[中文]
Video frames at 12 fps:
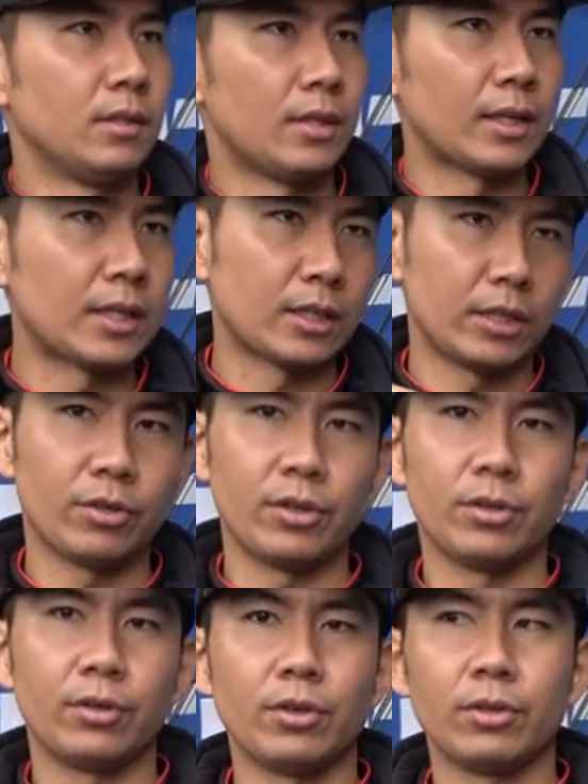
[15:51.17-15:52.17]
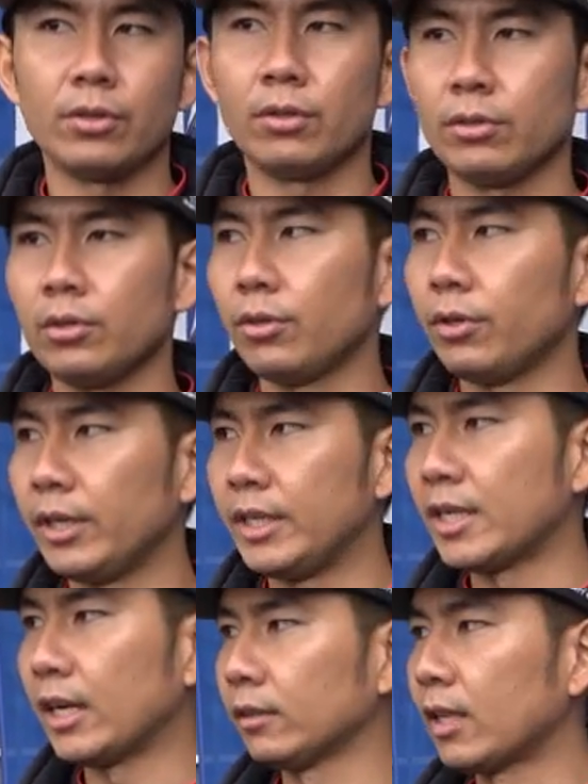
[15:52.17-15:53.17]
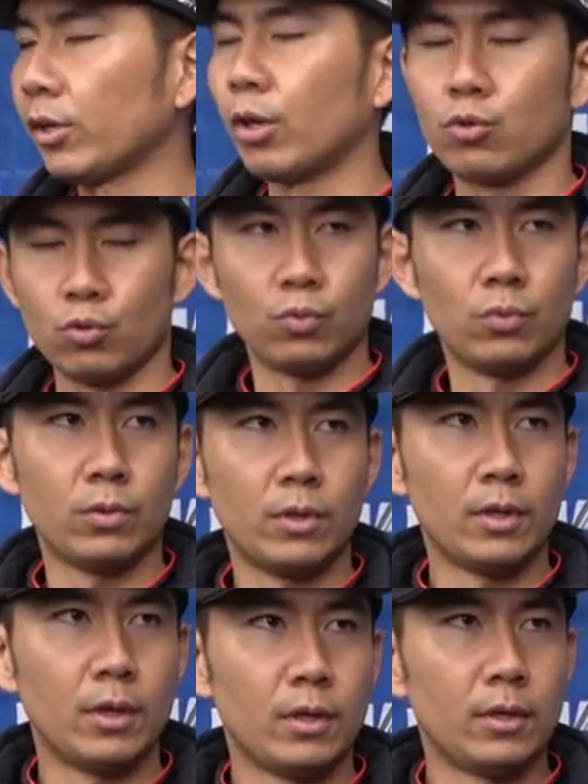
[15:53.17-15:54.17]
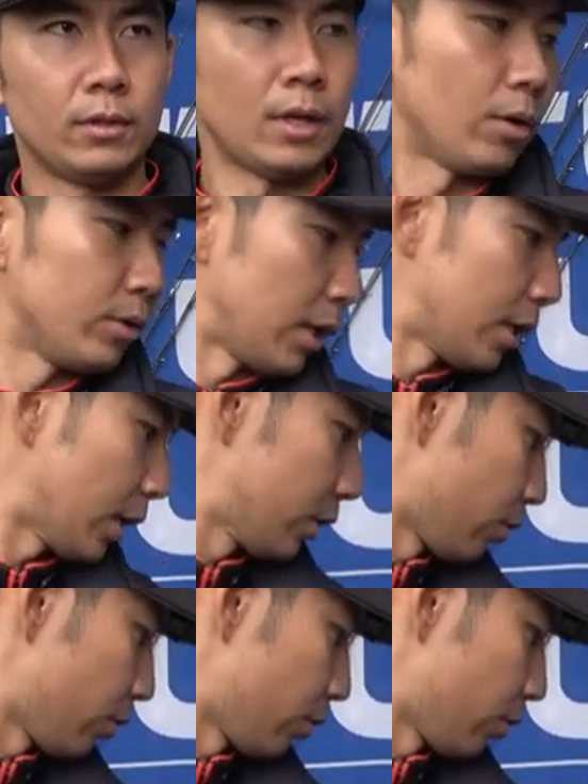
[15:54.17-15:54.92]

那它长得又又又又又又有点像倒钓组，那我因为那个